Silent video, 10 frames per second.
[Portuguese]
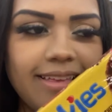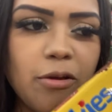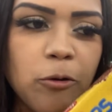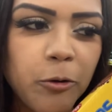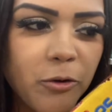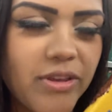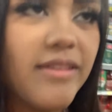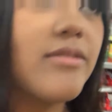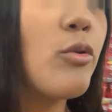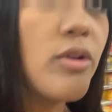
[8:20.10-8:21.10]
tem
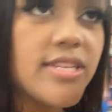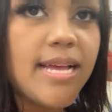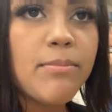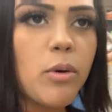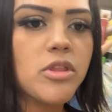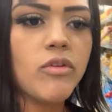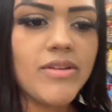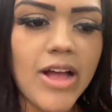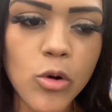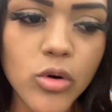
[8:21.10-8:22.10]
cookies. Cookies é bom, então vou
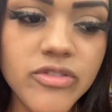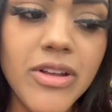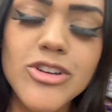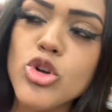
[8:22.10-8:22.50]
levar cookies. Vou levar